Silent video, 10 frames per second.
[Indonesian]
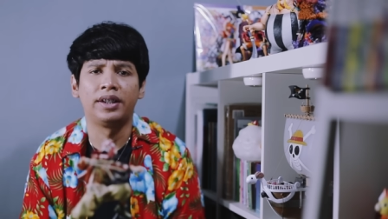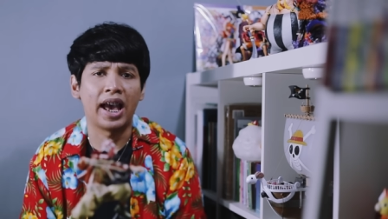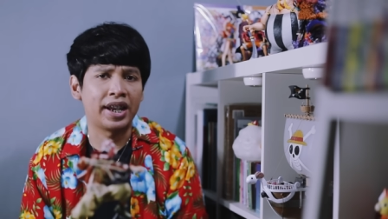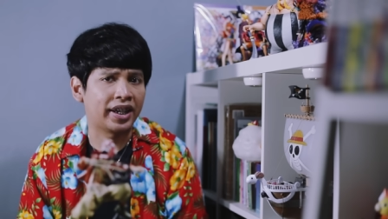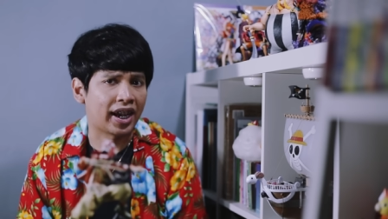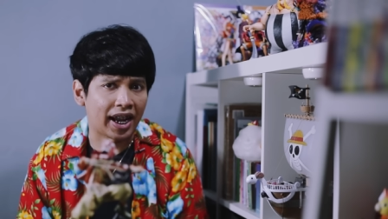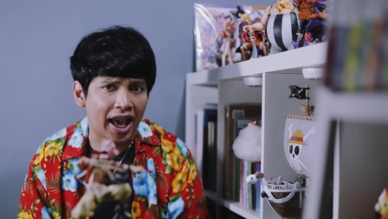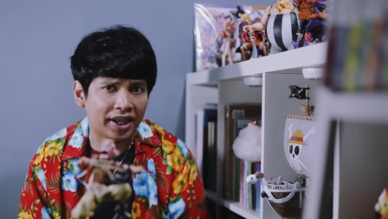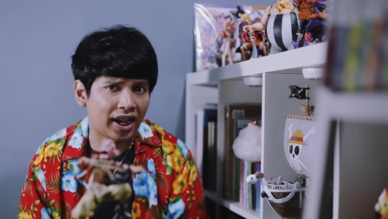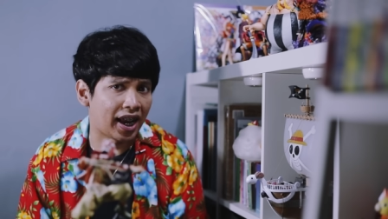Dan di
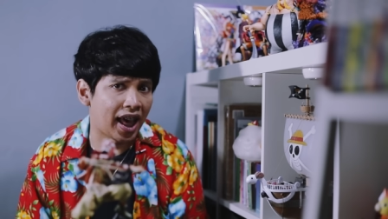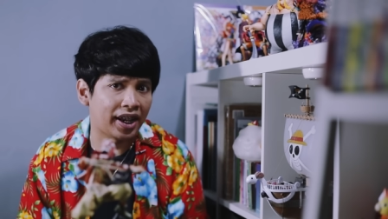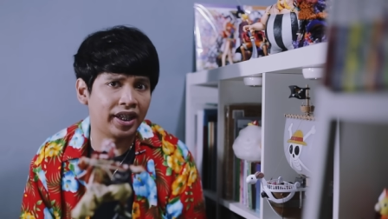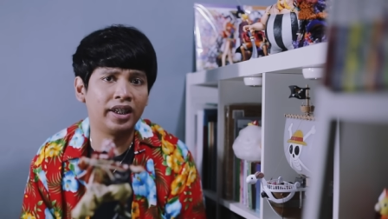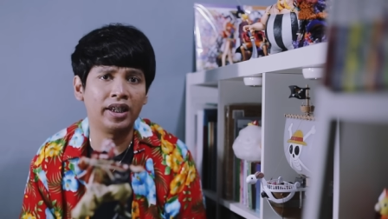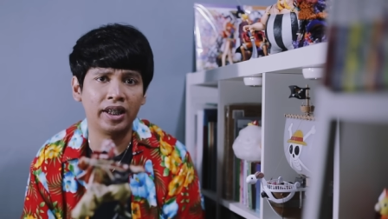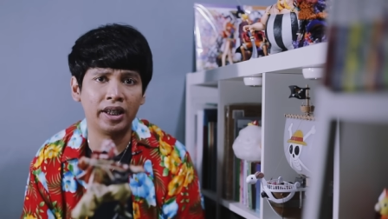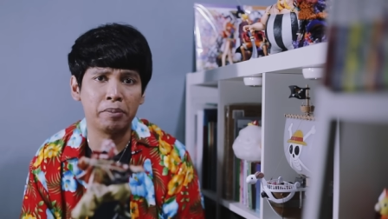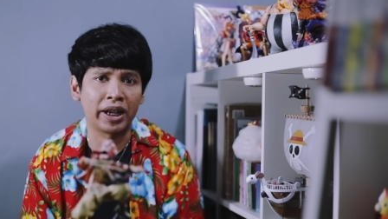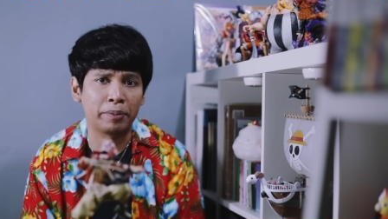kekalahan-kekalahan
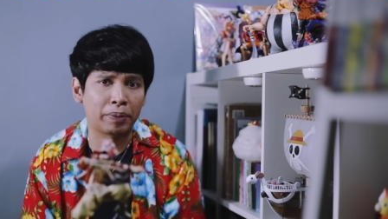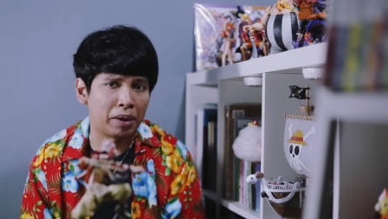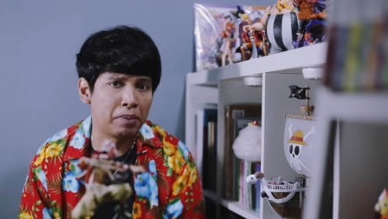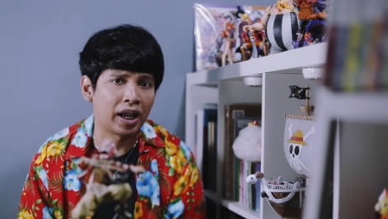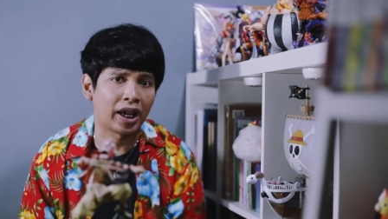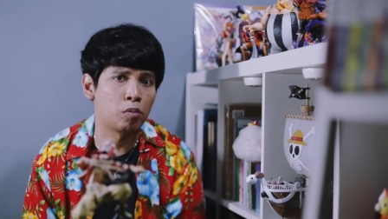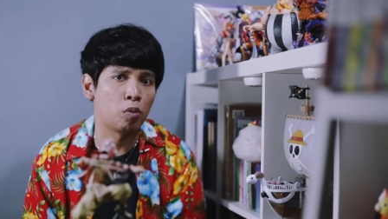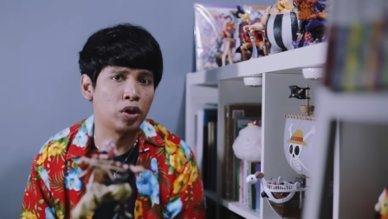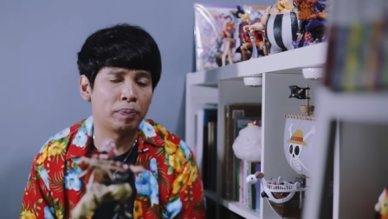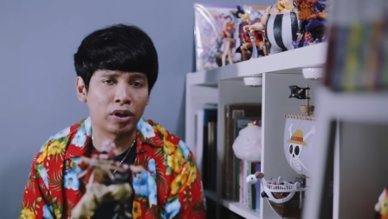ini, baik di Perang Balkan
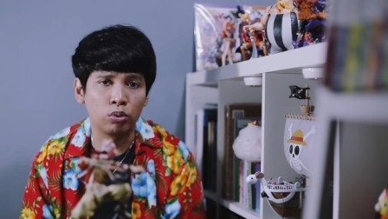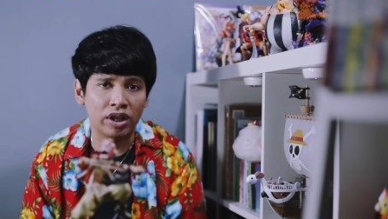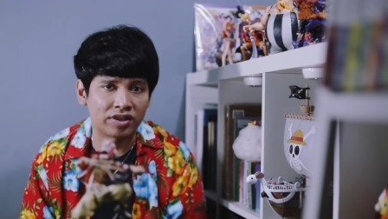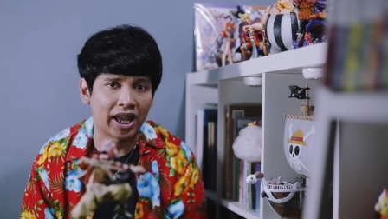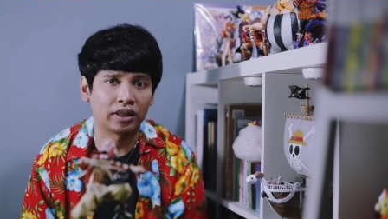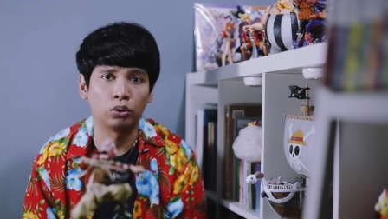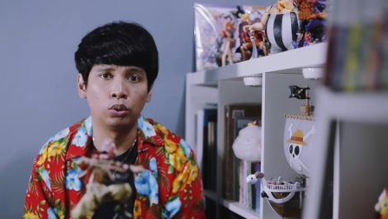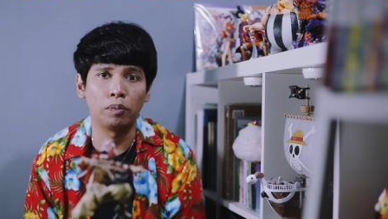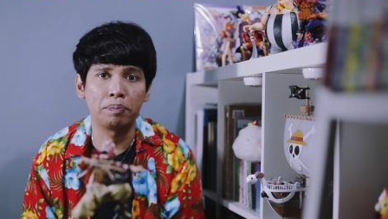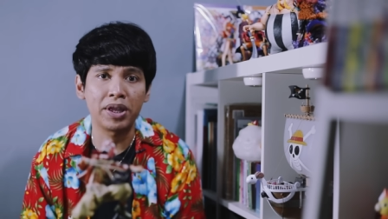maupun di Perang Dunia satu,